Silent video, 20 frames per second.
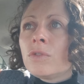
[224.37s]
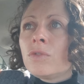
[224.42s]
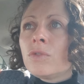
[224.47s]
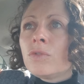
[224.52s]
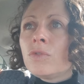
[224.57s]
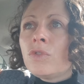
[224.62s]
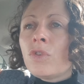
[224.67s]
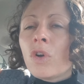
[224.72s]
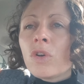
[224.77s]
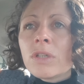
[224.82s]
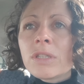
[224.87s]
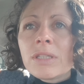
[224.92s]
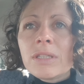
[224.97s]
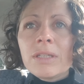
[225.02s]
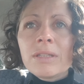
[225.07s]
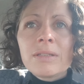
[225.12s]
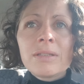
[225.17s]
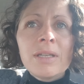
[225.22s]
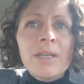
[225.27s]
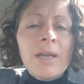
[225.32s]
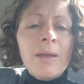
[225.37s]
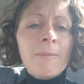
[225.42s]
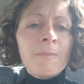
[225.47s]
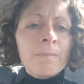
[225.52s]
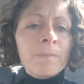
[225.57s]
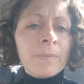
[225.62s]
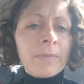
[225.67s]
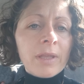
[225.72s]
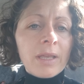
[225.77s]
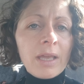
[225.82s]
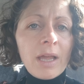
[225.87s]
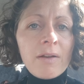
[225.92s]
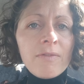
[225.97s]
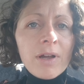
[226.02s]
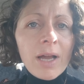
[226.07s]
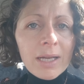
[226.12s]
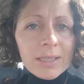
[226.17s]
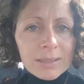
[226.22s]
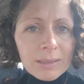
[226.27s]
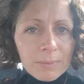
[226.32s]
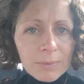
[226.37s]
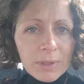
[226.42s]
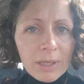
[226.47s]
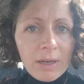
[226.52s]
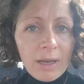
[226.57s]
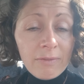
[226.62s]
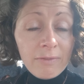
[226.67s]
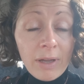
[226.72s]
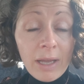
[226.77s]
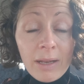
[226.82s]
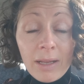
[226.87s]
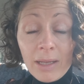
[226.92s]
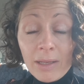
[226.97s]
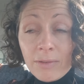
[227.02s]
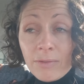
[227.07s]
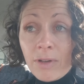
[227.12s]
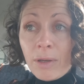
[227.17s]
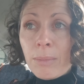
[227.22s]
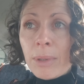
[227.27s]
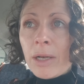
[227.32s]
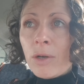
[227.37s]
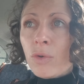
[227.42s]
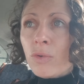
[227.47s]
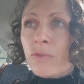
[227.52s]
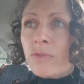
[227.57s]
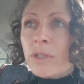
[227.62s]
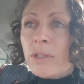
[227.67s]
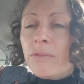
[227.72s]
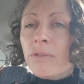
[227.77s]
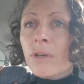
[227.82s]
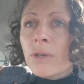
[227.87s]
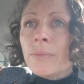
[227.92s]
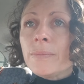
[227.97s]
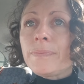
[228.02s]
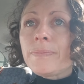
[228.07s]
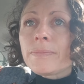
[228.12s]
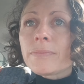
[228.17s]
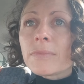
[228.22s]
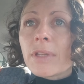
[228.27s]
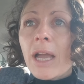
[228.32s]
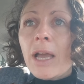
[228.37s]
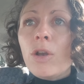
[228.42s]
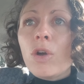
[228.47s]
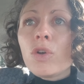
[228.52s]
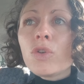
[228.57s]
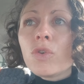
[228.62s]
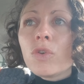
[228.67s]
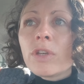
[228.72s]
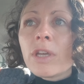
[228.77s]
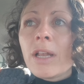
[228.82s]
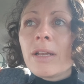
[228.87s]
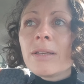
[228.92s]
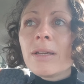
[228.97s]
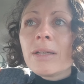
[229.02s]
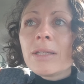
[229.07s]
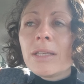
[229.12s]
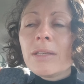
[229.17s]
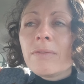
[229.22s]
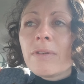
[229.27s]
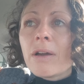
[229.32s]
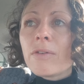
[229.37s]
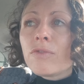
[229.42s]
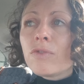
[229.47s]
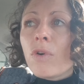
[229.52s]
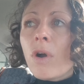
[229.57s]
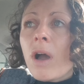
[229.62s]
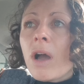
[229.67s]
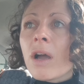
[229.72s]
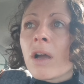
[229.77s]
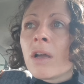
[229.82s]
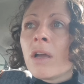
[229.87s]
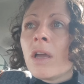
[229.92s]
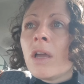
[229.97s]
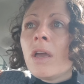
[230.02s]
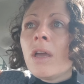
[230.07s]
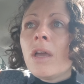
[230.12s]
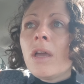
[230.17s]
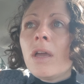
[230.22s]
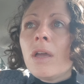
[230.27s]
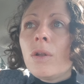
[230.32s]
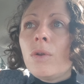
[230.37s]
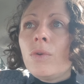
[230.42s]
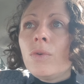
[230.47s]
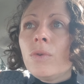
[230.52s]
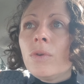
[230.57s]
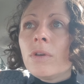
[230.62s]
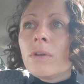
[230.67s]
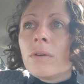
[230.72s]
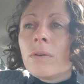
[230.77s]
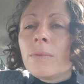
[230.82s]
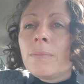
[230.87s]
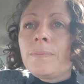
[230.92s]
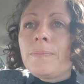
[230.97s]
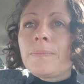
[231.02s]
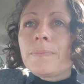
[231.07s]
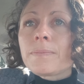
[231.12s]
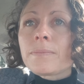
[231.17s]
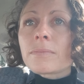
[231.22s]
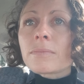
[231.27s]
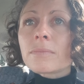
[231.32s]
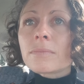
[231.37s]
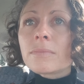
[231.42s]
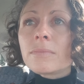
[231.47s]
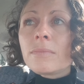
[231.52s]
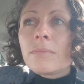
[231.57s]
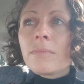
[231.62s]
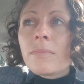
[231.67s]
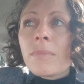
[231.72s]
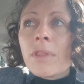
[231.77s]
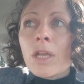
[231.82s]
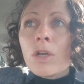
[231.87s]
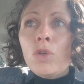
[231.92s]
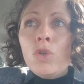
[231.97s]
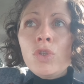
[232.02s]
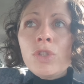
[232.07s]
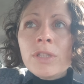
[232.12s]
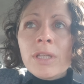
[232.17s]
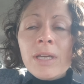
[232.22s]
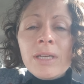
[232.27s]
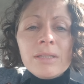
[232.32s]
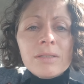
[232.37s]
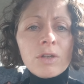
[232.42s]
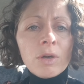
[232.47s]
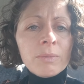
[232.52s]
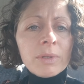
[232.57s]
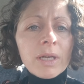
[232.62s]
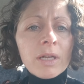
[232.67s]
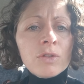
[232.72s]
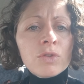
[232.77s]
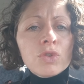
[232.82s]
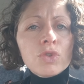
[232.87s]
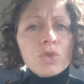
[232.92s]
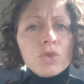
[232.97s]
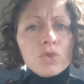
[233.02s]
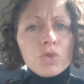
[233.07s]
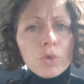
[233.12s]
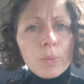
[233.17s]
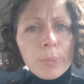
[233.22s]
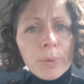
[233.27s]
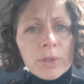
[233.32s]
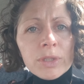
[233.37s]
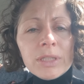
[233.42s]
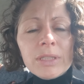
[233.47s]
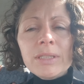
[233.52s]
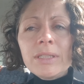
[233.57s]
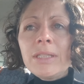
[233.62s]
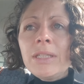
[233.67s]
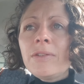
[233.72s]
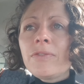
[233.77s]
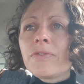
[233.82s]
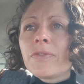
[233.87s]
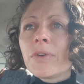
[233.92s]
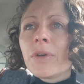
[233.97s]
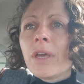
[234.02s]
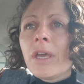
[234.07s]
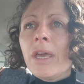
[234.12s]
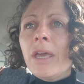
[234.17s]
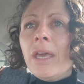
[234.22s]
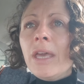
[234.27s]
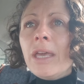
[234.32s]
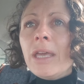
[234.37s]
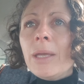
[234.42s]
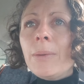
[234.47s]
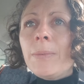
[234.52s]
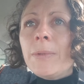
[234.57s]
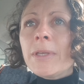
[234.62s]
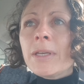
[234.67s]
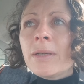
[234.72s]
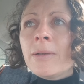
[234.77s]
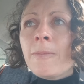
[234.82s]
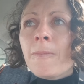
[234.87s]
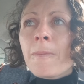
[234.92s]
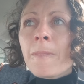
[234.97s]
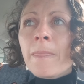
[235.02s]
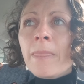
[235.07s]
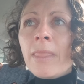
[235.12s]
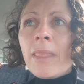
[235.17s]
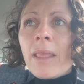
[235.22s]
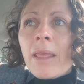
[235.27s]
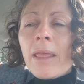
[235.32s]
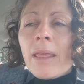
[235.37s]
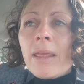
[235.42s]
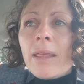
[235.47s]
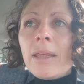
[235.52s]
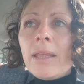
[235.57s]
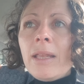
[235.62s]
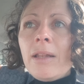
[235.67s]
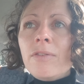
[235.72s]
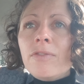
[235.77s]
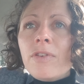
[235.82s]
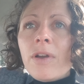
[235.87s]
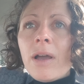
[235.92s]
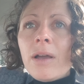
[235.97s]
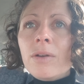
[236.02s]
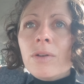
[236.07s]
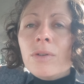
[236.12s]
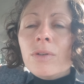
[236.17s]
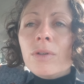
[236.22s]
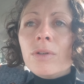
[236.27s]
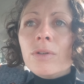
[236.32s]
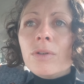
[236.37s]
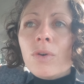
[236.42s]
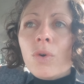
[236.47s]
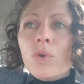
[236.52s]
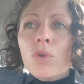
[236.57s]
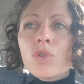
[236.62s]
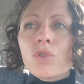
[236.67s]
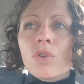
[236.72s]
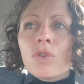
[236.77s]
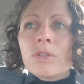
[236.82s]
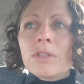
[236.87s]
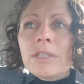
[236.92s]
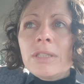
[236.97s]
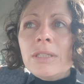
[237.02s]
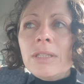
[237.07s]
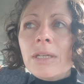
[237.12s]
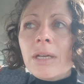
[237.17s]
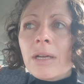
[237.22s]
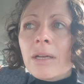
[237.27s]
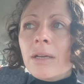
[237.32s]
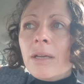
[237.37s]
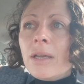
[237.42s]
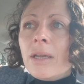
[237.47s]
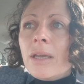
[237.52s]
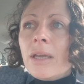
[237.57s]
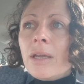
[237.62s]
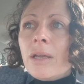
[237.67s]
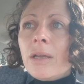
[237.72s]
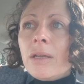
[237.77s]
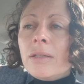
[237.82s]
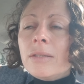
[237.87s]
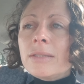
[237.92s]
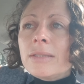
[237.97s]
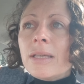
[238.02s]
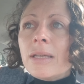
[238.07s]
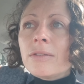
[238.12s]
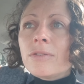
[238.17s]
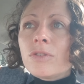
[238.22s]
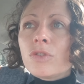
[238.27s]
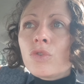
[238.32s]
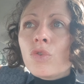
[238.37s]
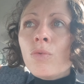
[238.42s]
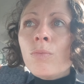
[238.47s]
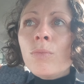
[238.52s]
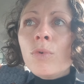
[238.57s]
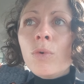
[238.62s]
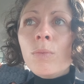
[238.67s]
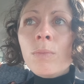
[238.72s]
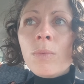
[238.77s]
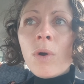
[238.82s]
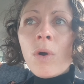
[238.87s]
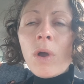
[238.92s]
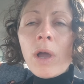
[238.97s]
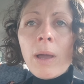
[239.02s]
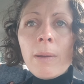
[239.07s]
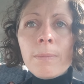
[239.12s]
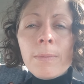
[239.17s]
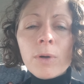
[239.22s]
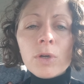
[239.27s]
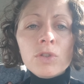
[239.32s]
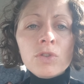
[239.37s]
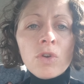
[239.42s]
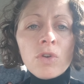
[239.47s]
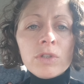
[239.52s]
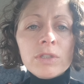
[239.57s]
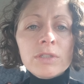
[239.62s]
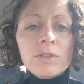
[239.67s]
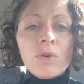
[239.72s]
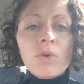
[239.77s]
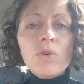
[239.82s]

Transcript: d'anxiété, et elle va elle va mal le vivre. Alors que quelqu'un qui va voir le le stress comme quelque chose de positif, eh bien, il va euh, euh, ressentir ce moment important en disant,